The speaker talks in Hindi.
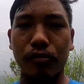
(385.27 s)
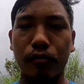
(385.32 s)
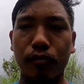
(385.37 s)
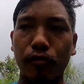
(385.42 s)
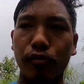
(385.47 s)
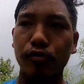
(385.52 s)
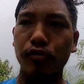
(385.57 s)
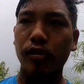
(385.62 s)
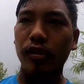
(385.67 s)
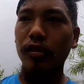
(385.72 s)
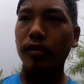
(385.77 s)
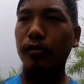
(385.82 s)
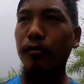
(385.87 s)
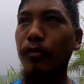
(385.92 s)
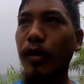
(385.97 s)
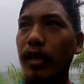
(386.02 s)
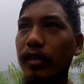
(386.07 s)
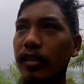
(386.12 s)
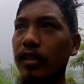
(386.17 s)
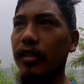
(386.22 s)
तो वो जो
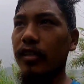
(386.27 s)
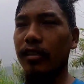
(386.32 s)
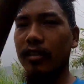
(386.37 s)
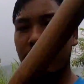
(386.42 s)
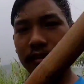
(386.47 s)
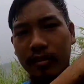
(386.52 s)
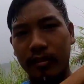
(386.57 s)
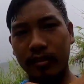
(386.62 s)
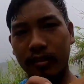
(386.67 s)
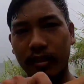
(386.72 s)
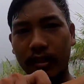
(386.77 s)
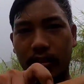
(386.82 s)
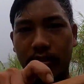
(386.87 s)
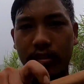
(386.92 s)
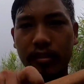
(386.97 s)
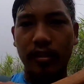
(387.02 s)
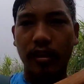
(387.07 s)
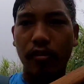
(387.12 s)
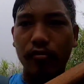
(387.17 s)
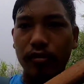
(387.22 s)
है बांध के एक
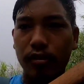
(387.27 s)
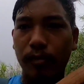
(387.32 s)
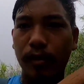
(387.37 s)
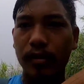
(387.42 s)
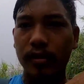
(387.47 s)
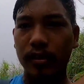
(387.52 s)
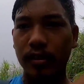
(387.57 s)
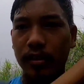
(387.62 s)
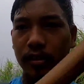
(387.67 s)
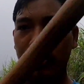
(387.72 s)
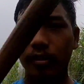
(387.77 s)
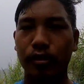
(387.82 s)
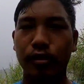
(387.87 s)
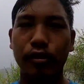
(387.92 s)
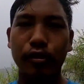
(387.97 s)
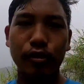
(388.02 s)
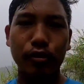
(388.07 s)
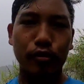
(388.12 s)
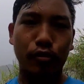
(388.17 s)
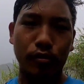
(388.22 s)
राउंड से बांध के
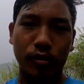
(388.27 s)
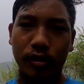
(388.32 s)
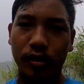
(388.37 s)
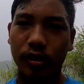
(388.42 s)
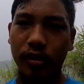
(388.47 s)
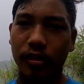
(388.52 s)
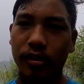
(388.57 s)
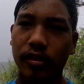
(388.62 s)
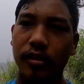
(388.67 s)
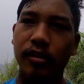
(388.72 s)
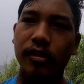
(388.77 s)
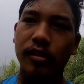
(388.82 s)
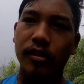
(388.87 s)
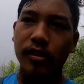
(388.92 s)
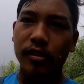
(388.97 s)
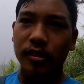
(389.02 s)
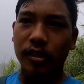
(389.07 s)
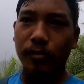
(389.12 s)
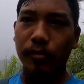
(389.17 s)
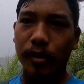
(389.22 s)
छोड़ता था
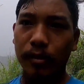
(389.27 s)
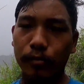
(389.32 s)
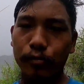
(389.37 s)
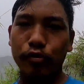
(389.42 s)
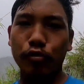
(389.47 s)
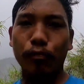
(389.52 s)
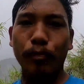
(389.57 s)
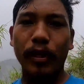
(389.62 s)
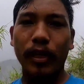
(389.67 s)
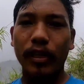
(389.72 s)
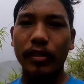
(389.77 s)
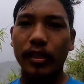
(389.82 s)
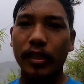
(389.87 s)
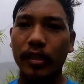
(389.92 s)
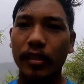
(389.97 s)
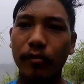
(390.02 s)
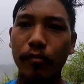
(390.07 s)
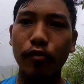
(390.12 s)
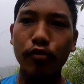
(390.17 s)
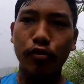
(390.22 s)
इसका मतलब जो पहले
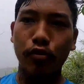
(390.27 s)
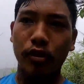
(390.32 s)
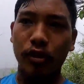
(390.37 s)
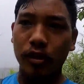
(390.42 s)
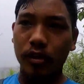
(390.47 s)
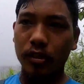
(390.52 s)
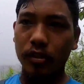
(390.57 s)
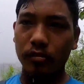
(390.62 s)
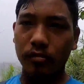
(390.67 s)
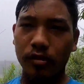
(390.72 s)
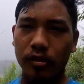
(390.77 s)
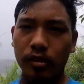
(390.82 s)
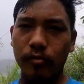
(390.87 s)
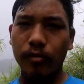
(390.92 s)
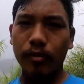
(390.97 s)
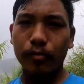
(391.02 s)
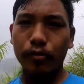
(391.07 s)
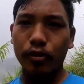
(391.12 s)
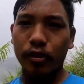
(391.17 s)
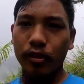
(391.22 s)
जाएगा वो छोड़ेगा क्योंकि
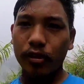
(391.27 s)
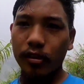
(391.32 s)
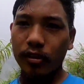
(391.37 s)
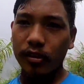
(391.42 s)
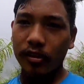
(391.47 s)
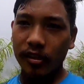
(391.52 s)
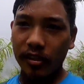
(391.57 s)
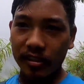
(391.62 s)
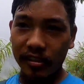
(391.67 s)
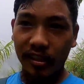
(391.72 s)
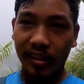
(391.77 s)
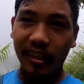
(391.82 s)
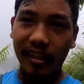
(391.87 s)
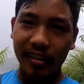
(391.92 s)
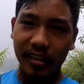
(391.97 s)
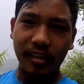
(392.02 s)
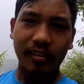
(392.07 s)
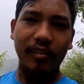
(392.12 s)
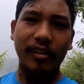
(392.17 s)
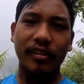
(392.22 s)
इसका मतलब जो है
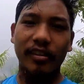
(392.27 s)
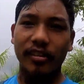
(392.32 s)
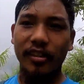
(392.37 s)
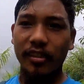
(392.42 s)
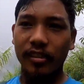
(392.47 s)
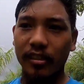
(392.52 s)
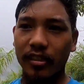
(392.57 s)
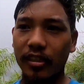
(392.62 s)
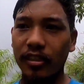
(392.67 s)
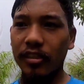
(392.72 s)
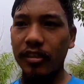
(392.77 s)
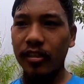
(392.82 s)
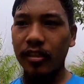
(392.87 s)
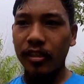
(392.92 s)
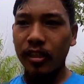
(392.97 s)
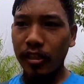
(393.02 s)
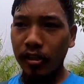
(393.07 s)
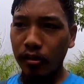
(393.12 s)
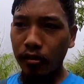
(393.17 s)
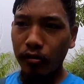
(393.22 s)
चला गया वाला निशानी है
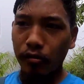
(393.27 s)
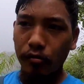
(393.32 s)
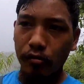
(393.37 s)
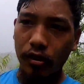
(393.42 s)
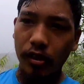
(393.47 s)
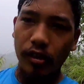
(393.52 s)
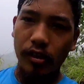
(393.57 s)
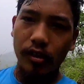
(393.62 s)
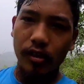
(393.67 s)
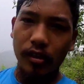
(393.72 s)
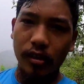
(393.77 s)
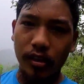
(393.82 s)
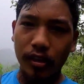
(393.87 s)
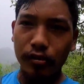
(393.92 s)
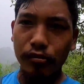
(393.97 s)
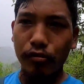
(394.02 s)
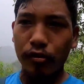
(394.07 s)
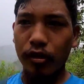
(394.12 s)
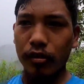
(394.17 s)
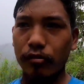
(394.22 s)
और अगर
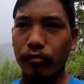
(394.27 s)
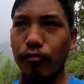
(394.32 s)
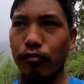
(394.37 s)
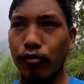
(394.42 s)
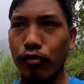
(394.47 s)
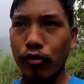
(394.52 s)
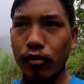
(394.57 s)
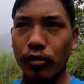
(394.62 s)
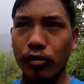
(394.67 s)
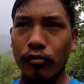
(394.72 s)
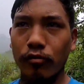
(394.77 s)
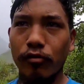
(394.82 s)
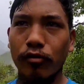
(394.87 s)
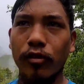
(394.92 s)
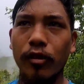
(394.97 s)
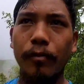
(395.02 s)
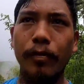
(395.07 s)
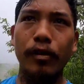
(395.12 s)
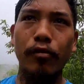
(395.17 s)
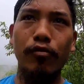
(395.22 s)
नहीं छोड़ा तो वो
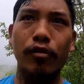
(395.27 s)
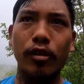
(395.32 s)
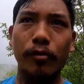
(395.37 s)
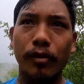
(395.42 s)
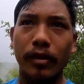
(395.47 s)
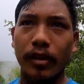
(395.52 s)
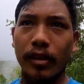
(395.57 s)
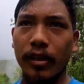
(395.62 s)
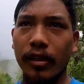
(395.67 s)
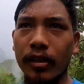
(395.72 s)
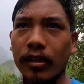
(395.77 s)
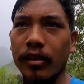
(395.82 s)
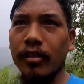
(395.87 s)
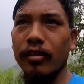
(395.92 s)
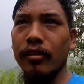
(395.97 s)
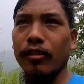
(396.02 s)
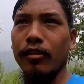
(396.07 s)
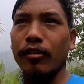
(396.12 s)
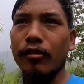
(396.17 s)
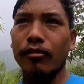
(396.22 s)
वहाँ पर रुक के मिलेगा
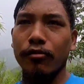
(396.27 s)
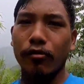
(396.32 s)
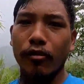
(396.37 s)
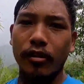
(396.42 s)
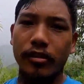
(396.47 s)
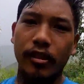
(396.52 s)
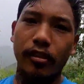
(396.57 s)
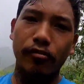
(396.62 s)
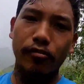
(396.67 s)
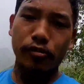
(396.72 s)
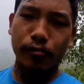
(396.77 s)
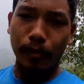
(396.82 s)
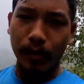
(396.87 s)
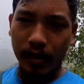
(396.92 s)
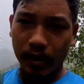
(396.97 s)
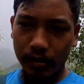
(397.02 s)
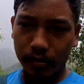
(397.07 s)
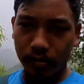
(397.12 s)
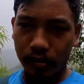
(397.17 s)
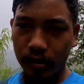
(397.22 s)
तो ऐसे कुछ
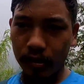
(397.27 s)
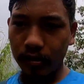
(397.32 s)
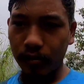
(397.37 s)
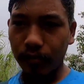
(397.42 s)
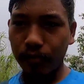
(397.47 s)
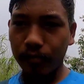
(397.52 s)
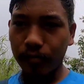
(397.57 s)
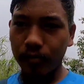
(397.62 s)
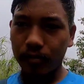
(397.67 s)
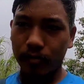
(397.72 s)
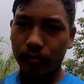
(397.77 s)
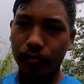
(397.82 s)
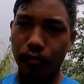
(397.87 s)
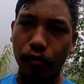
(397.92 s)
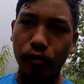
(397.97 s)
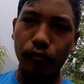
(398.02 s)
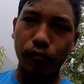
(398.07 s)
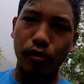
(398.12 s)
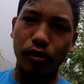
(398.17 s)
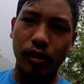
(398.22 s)
पहले जो है
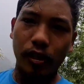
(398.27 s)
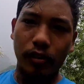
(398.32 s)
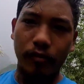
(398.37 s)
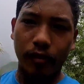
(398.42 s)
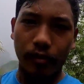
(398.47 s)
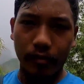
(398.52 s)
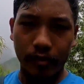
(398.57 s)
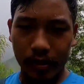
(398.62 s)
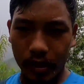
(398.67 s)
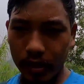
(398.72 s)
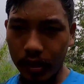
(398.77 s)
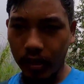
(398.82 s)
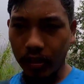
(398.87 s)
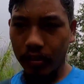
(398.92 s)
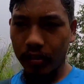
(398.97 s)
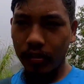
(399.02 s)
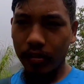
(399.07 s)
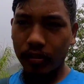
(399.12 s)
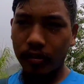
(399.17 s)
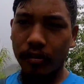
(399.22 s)
फ़ोन वोन नेटवर्क वर्क नहीं
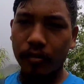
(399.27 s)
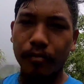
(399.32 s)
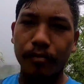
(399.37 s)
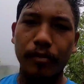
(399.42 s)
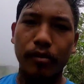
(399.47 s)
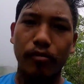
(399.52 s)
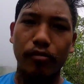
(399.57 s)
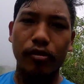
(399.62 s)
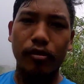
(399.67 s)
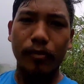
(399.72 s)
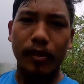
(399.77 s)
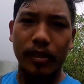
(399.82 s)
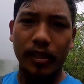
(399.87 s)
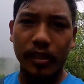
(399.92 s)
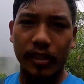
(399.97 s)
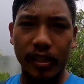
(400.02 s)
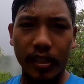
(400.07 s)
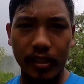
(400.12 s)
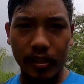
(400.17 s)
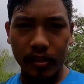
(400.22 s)
था तो उस समय
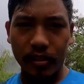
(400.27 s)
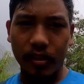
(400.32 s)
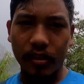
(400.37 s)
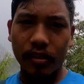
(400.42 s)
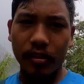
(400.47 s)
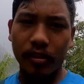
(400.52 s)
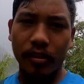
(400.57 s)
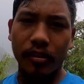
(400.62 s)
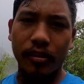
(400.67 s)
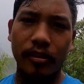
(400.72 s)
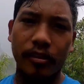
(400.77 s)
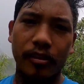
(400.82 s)
ऐसे किया करता था